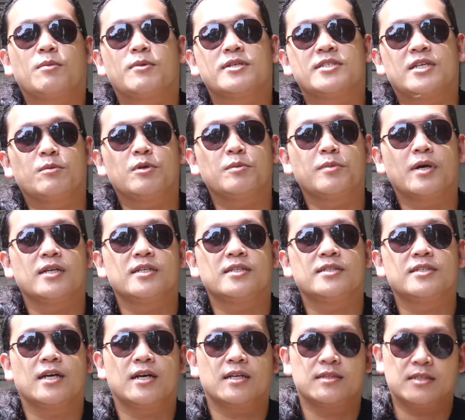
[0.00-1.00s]
Nama saya Bima
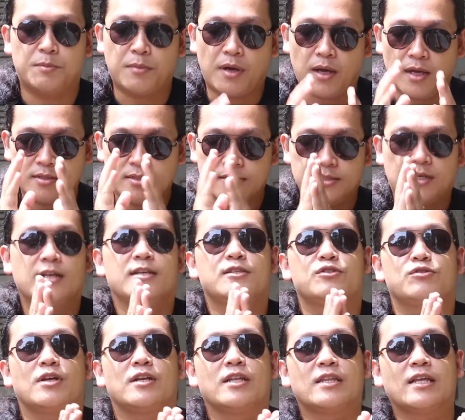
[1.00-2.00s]
Aditya. Terima kasih sekali
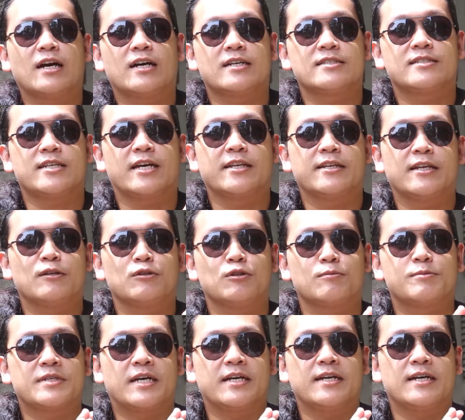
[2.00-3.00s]
sudah datang ke channel
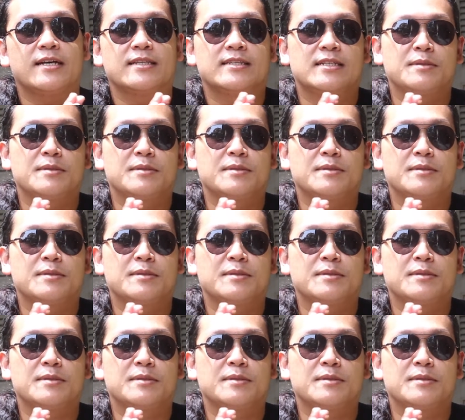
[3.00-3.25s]
YouTube saya.